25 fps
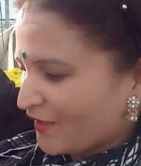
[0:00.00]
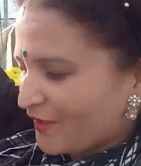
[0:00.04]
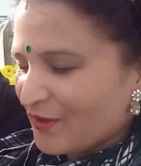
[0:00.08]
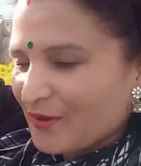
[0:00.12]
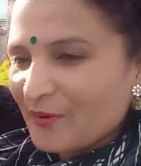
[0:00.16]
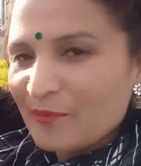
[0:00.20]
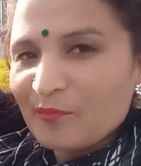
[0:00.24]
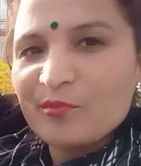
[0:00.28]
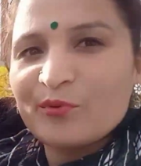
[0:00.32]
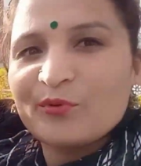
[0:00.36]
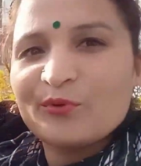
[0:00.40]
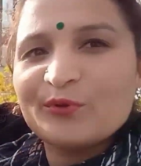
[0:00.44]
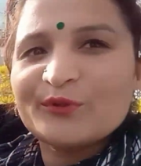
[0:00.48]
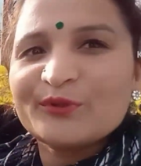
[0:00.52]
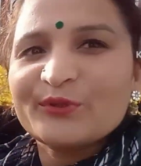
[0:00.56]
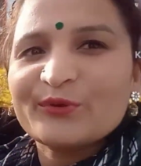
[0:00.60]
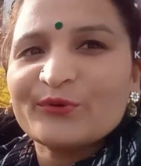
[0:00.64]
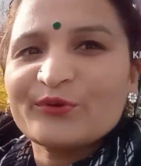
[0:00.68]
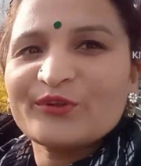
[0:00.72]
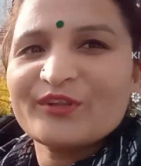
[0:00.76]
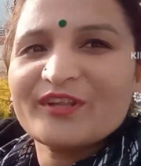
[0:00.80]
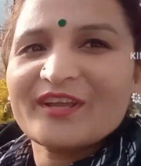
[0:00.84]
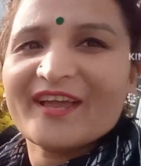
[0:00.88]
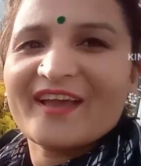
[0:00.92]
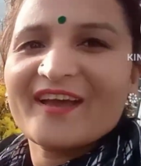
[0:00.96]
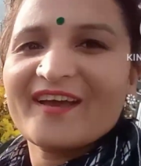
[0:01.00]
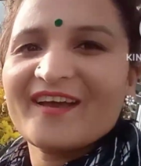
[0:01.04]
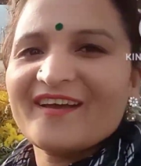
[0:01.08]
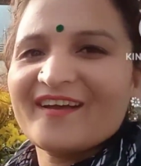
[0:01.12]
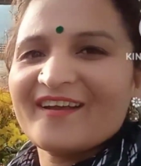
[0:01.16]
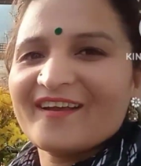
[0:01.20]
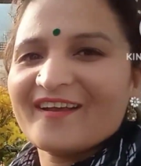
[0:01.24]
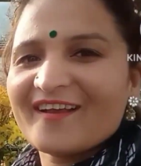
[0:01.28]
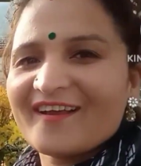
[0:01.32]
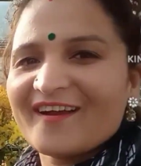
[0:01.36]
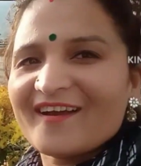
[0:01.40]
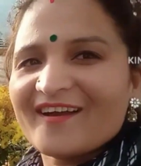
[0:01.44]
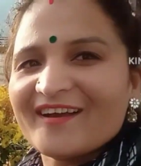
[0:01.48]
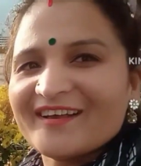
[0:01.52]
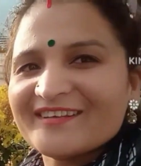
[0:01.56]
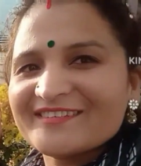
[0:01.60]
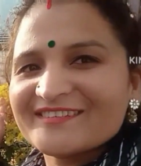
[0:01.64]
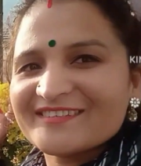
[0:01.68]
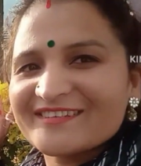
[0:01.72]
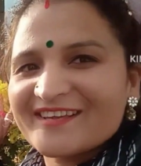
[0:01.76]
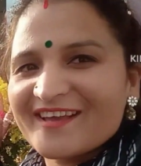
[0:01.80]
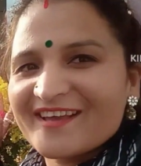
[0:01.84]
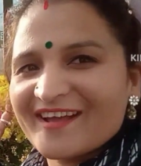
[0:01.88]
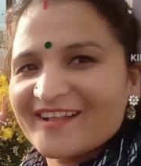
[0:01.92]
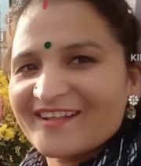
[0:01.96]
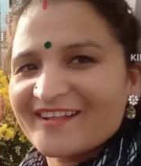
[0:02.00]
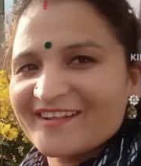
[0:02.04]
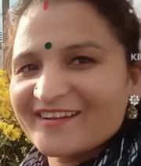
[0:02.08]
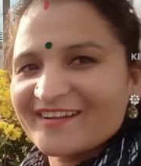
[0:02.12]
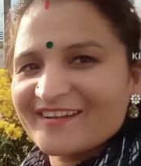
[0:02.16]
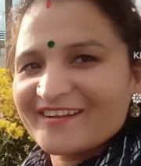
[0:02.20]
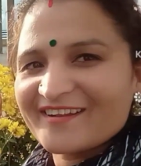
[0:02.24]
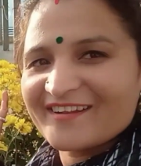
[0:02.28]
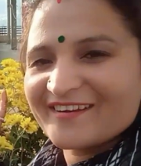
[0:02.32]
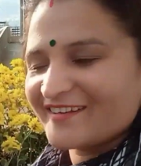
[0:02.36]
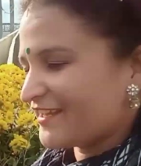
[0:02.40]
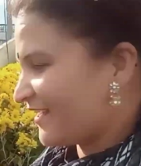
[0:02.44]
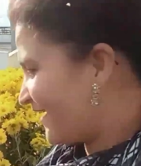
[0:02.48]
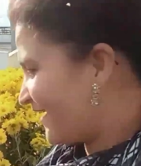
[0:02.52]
फूल तोड़ने का ख़ास कारण ये है